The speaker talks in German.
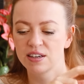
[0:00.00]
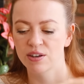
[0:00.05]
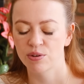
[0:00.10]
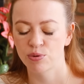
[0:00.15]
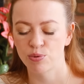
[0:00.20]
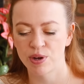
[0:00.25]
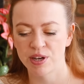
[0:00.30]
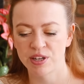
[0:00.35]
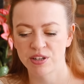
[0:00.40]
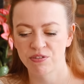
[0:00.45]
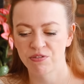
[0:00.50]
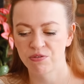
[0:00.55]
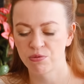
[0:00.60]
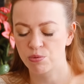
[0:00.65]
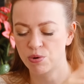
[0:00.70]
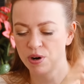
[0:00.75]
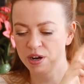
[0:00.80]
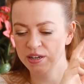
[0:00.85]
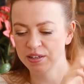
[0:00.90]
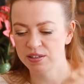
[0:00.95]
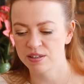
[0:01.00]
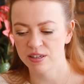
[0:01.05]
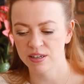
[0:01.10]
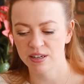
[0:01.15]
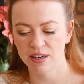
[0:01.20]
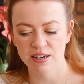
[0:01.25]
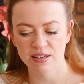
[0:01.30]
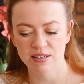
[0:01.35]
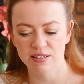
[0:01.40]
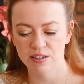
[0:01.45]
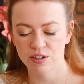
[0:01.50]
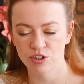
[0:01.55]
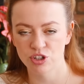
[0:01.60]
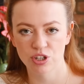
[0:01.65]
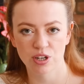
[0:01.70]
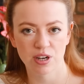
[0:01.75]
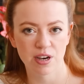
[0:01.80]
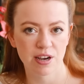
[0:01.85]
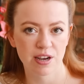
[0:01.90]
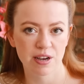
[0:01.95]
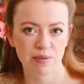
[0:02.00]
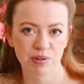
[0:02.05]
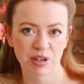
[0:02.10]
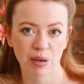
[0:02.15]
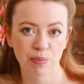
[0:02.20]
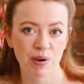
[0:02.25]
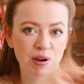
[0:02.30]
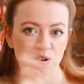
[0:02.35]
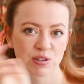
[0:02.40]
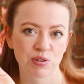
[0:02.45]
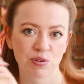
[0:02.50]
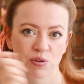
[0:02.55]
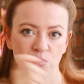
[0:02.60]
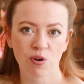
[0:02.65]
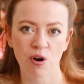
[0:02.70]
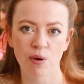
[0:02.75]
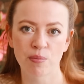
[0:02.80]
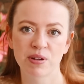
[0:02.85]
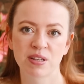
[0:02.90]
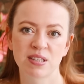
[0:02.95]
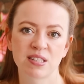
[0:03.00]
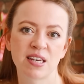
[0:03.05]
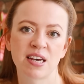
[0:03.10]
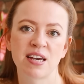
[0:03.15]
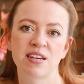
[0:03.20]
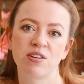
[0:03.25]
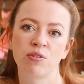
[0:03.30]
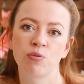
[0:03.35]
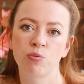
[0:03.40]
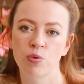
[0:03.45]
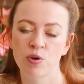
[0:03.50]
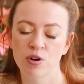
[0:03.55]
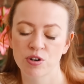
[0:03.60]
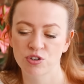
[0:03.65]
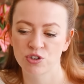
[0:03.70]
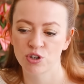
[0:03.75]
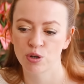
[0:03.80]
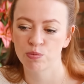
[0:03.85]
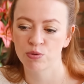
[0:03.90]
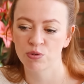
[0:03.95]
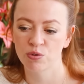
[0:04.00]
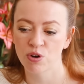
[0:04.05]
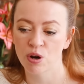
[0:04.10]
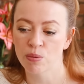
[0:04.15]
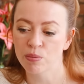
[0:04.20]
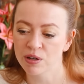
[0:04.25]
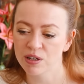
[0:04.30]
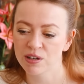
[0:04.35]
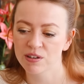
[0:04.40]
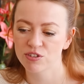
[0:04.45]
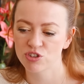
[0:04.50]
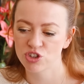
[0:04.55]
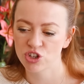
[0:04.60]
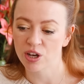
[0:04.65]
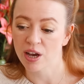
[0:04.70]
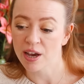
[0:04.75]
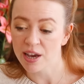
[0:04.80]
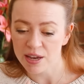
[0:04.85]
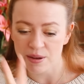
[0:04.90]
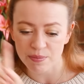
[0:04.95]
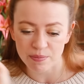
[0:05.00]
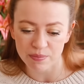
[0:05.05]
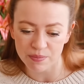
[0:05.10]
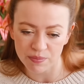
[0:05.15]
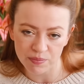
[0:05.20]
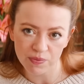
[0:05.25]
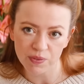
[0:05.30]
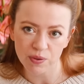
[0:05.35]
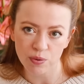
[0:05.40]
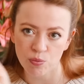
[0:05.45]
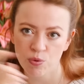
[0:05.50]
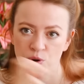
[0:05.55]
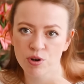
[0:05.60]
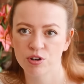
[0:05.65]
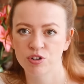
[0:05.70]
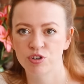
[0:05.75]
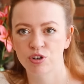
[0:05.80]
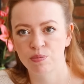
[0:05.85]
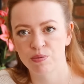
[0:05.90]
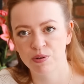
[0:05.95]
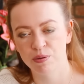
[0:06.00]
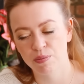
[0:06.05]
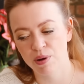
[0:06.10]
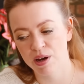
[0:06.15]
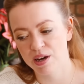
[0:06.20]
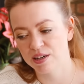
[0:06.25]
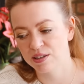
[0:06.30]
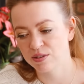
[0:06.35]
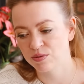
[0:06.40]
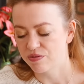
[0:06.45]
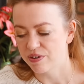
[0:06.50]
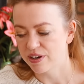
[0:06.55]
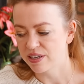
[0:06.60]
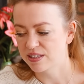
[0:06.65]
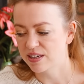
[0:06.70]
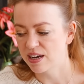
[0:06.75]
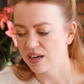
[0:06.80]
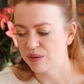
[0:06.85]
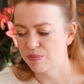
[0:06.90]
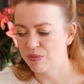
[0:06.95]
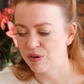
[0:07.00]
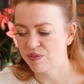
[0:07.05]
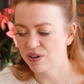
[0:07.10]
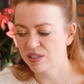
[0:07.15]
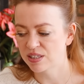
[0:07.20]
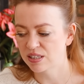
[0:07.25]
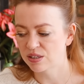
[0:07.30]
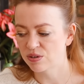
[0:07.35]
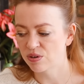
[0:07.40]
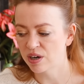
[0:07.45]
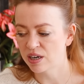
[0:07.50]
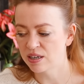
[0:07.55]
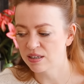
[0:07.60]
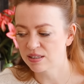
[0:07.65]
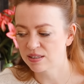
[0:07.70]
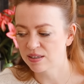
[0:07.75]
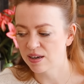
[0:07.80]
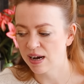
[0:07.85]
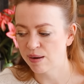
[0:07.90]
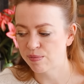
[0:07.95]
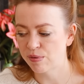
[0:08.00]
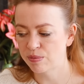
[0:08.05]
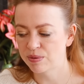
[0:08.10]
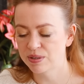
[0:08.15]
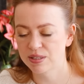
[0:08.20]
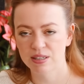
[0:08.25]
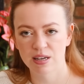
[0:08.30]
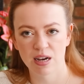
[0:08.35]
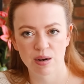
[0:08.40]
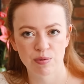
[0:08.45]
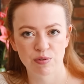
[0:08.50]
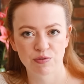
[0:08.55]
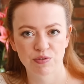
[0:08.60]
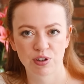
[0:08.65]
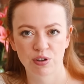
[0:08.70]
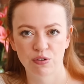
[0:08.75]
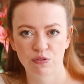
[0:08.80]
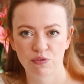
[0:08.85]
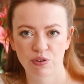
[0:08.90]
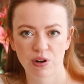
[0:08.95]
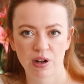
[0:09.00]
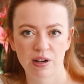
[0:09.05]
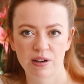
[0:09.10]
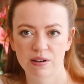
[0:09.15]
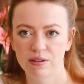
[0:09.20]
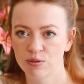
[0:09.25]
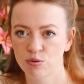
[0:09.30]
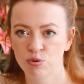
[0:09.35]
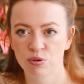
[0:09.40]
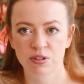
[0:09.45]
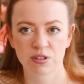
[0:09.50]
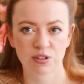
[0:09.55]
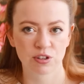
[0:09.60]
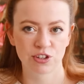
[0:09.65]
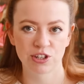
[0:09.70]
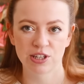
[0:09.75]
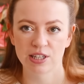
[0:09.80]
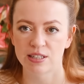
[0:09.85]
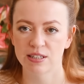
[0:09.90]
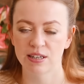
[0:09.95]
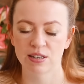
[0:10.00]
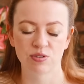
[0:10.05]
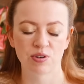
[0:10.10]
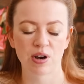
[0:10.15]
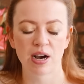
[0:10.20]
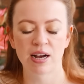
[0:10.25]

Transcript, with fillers: Creative Writing, Essay schreiben. Ich habe ja auch so einen Comic-Zeichnen-Workshop und Comic-Schreiben-Workshop gemacht. Ich weiß gar nicht mehr, was es noch alles gab, aber es gab auf jeden Fall Kurzgeschichten, also